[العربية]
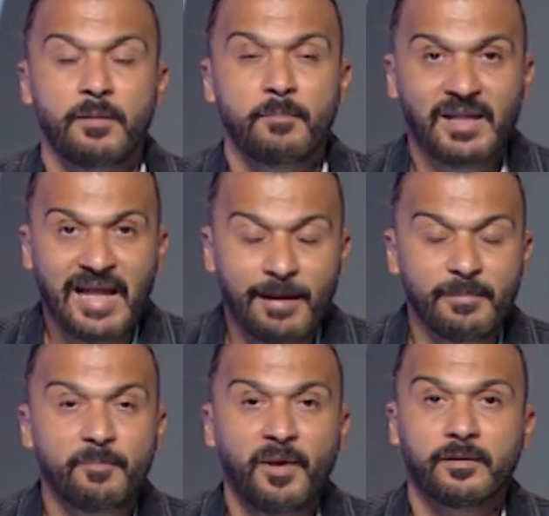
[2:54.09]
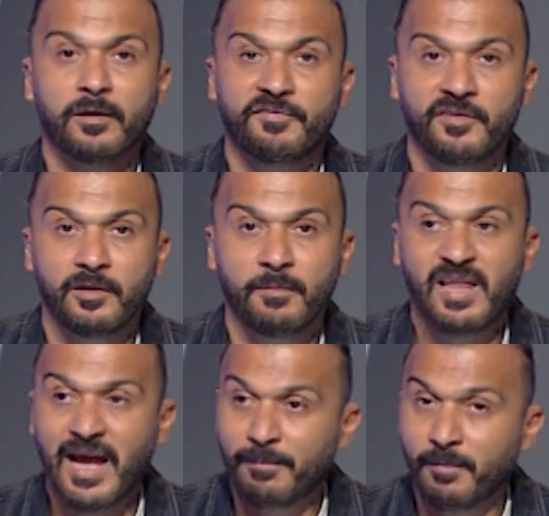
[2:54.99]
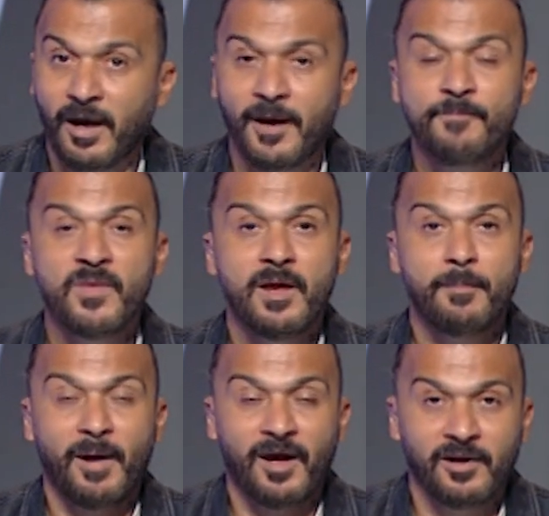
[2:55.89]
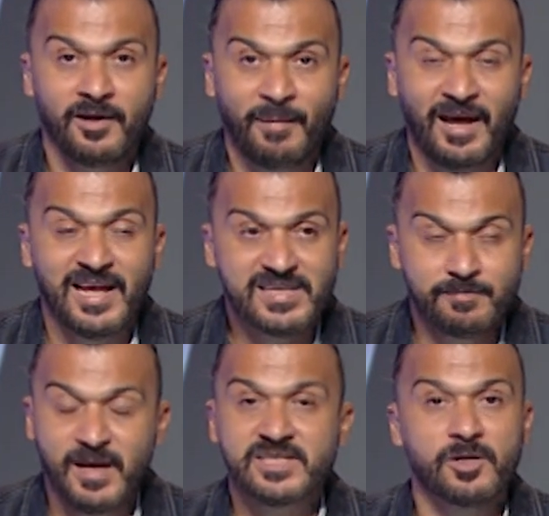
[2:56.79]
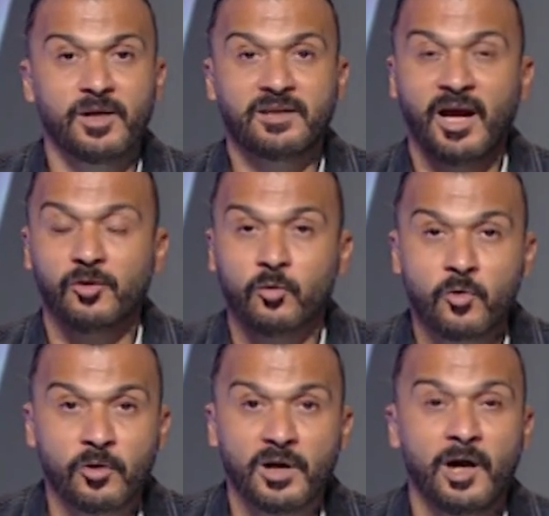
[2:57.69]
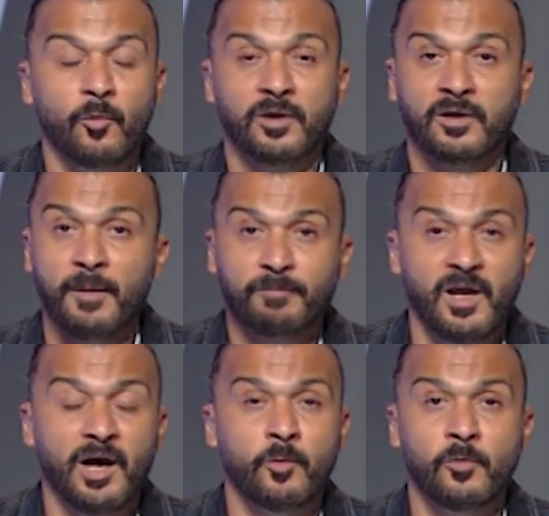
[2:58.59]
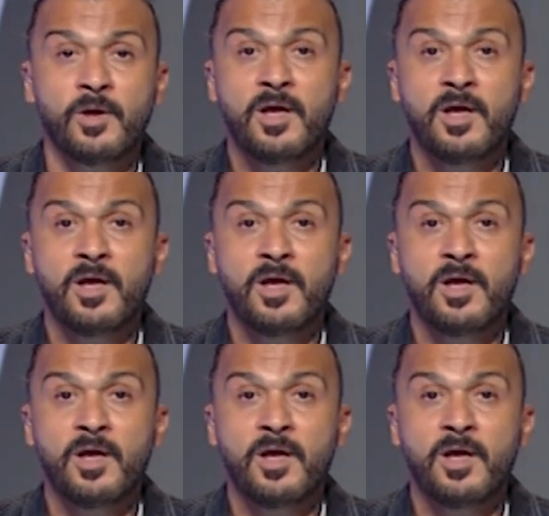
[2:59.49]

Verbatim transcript: بيتعامل باحترافيه بيتعامل مع مع مع الاسماء سواء اتحاد الكوره او الرابطه او